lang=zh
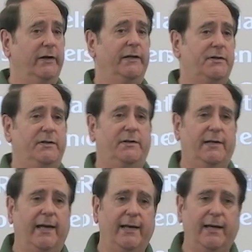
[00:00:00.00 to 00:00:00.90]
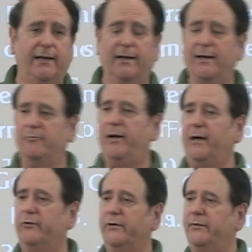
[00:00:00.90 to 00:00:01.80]
如果没有神的能力，
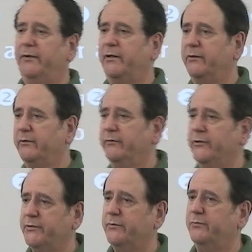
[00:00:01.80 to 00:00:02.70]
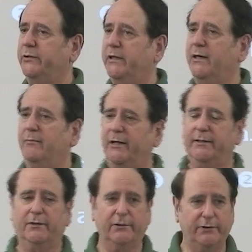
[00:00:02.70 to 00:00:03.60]
宇宙会
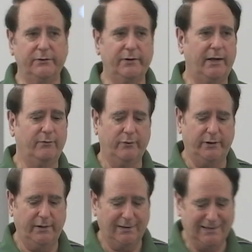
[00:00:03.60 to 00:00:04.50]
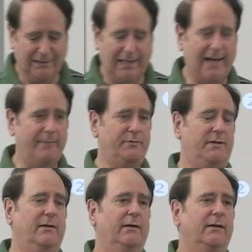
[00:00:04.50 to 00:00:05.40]
分裂、崩塌，
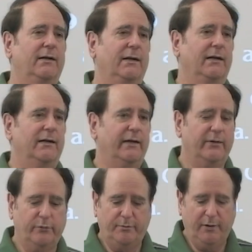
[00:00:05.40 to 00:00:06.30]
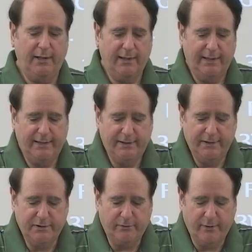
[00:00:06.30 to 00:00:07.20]
也会变成
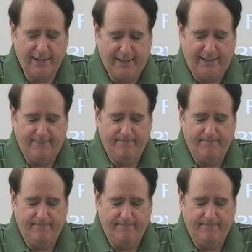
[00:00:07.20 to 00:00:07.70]
无序的。